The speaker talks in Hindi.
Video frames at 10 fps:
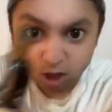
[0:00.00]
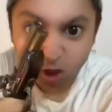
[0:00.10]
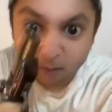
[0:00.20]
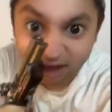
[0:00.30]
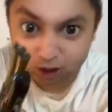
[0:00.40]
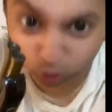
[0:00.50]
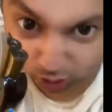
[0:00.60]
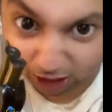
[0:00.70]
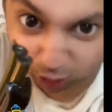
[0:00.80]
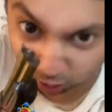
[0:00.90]
को मादक तोड़ का
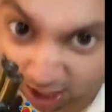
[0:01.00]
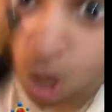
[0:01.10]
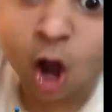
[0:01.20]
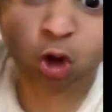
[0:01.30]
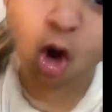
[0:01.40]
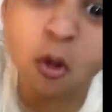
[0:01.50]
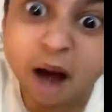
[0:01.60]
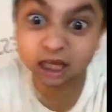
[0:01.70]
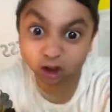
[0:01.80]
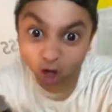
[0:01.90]
तूने तू
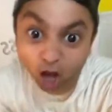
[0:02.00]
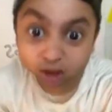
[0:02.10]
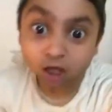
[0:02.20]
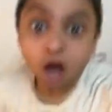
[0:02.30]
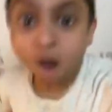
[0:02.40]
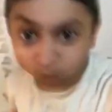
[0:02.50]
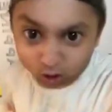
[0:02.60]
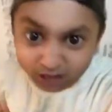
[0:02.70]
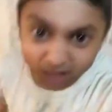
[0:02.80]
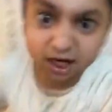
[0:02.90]
मादक तोड़ हम तो
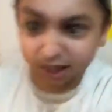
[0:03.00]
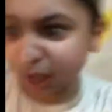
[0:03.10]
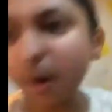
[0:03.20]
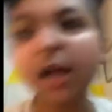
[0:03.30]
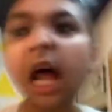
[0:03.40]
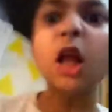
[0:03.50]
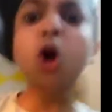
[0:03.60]
ताली देते बकला तू